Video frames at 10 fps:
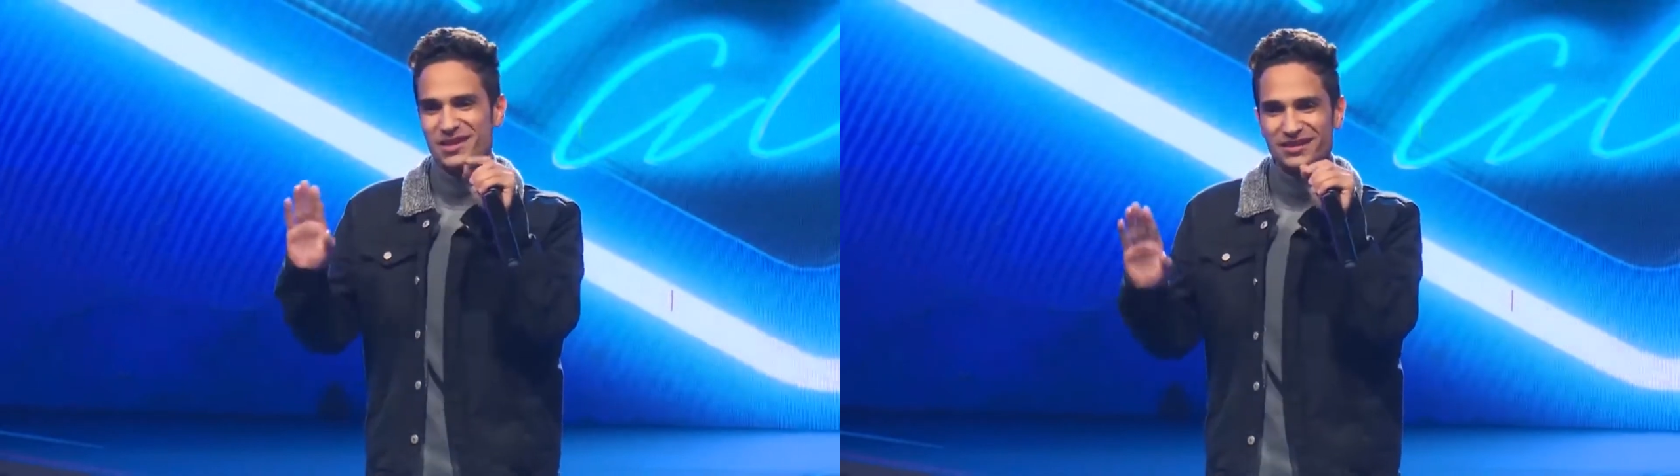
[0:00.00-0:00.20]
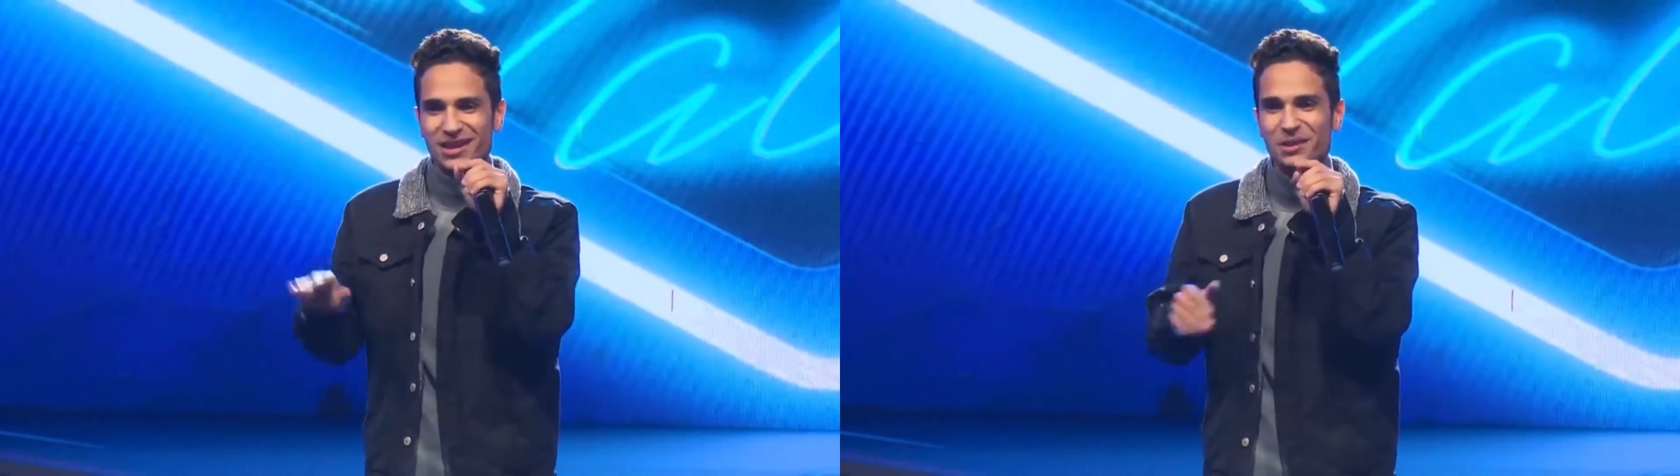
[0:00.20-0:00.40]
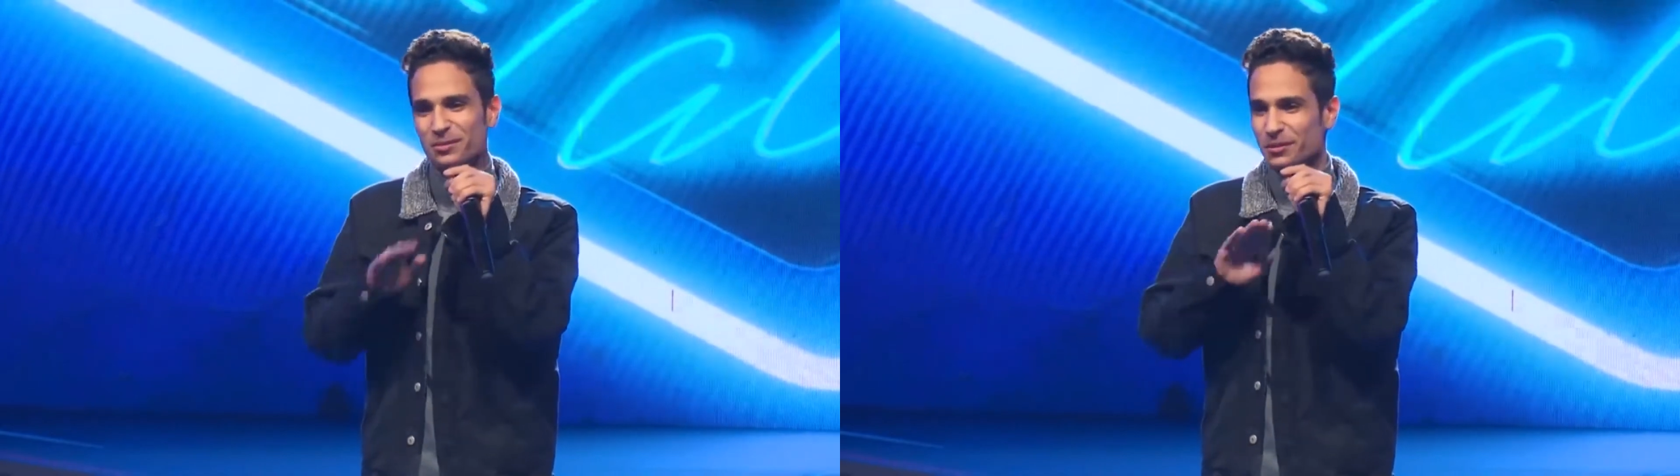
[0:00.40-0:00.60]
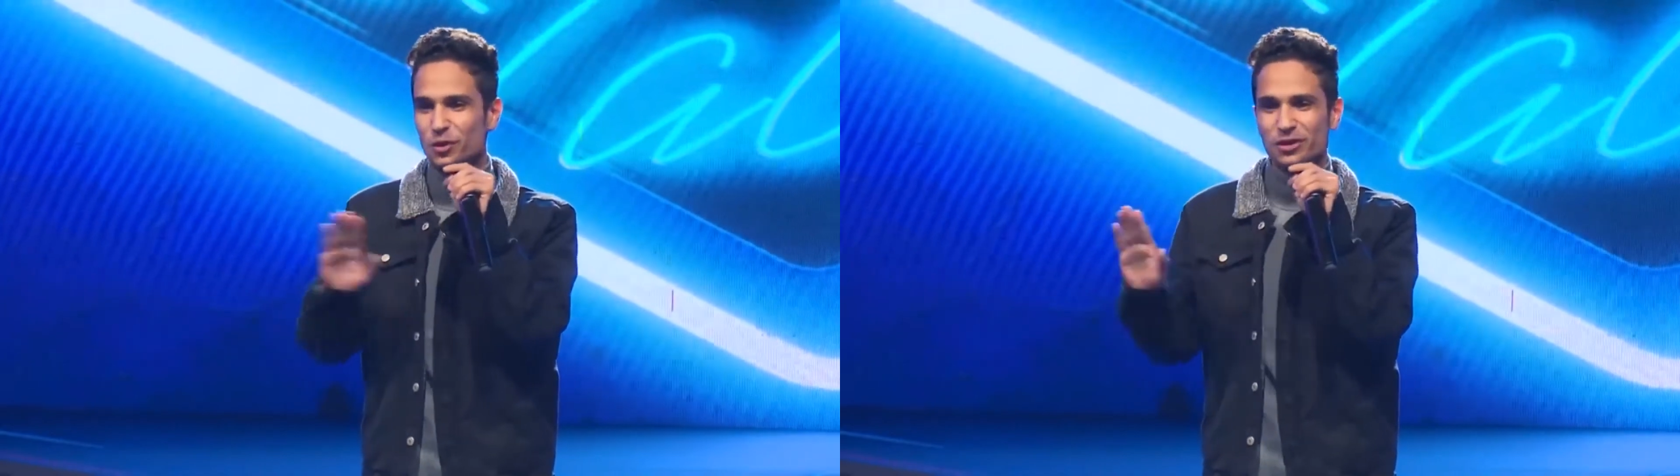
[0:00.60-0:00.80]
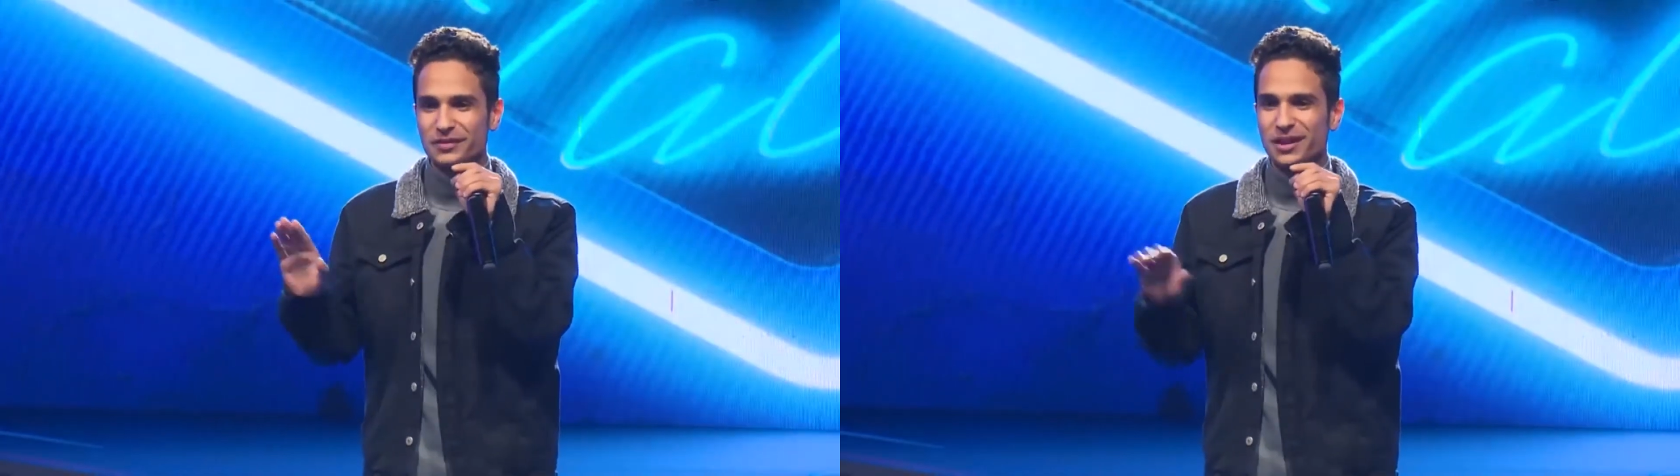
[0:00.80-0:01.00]
يتعلم
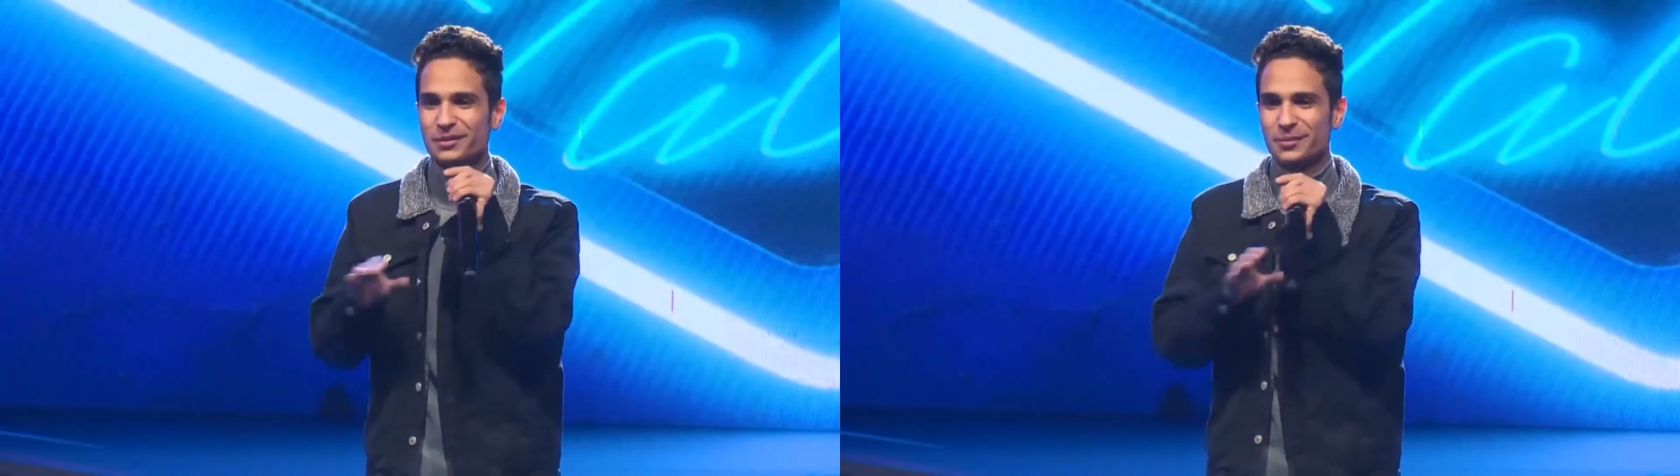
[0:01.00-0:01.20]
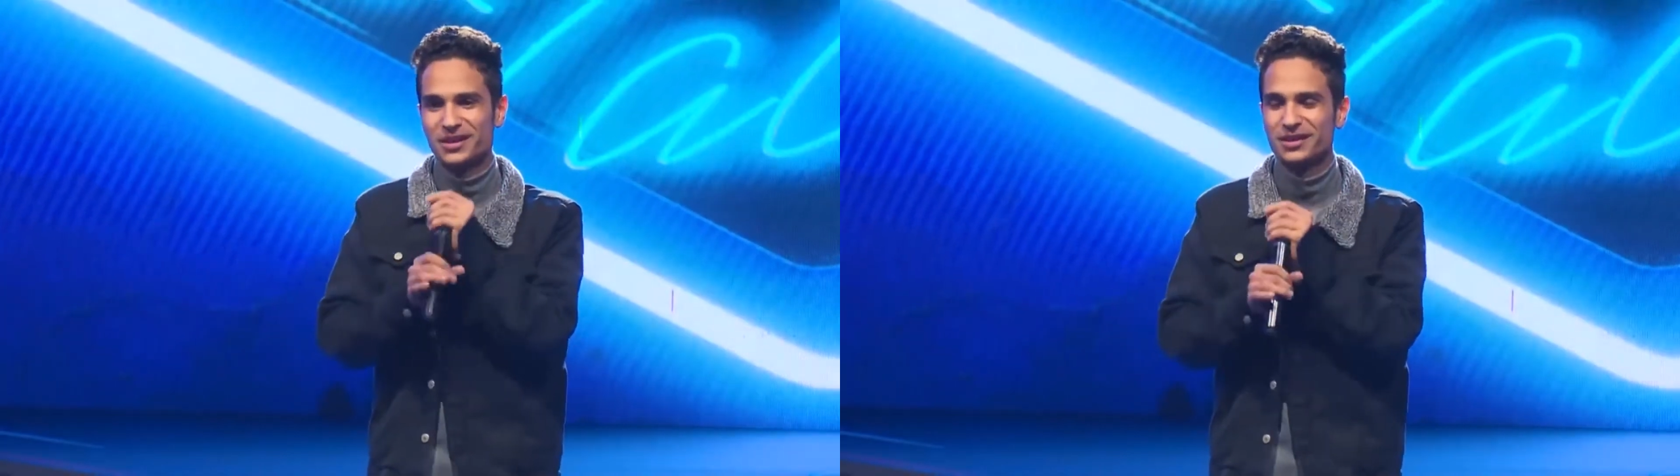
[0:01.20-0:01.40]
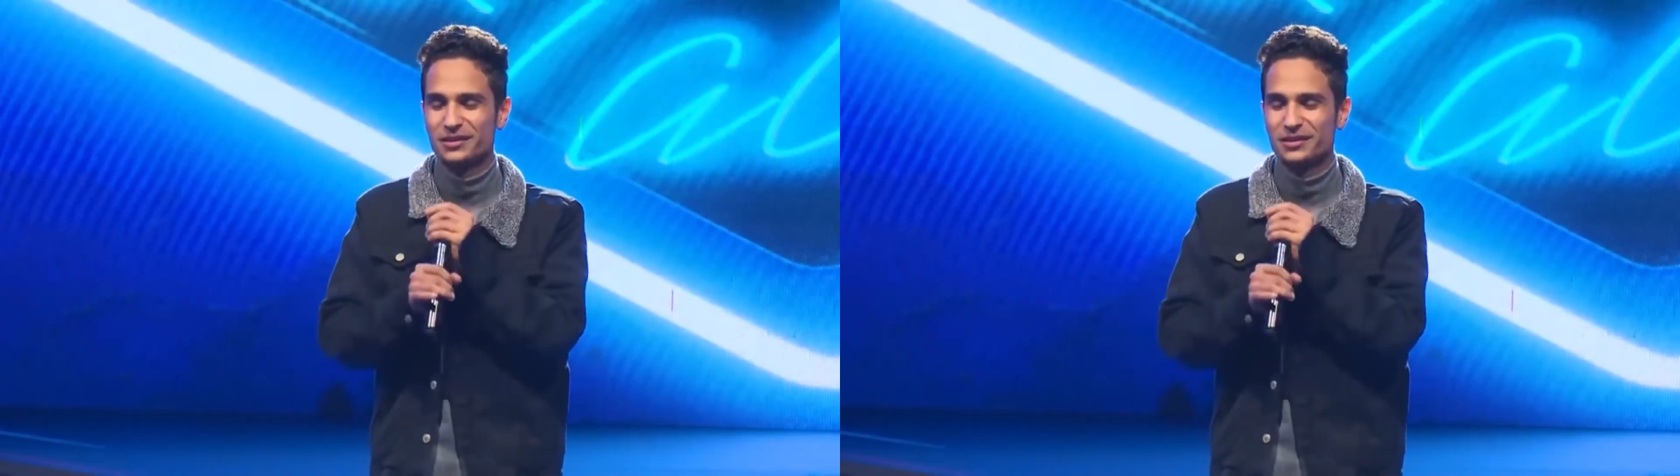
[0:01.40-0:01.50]
فبوقف تعليم هي هي